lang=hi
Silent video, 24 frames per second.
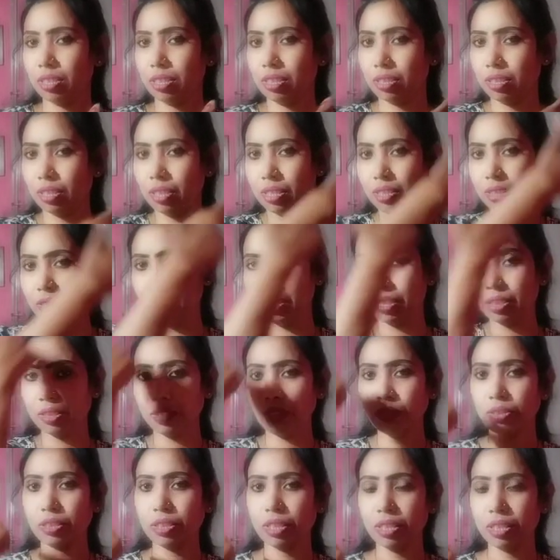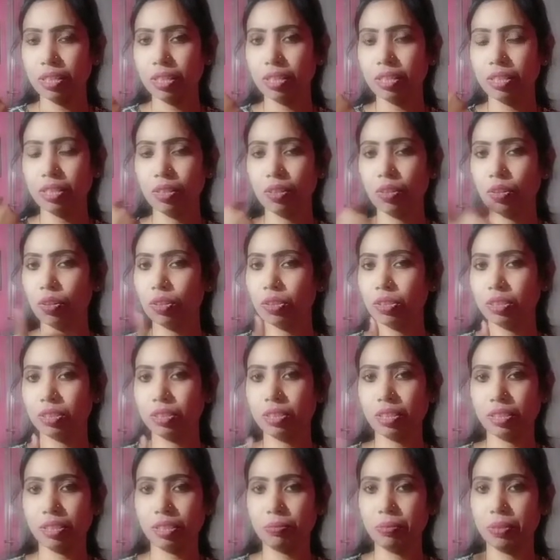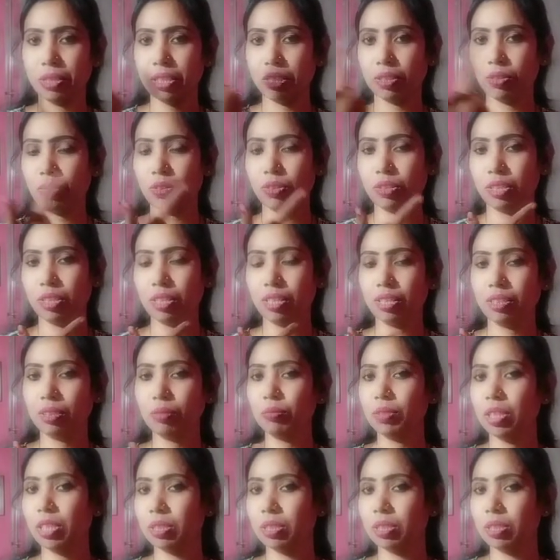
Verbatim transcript: इधर से एक राउंड करना है और इधर से भी एक राउंड करना है तो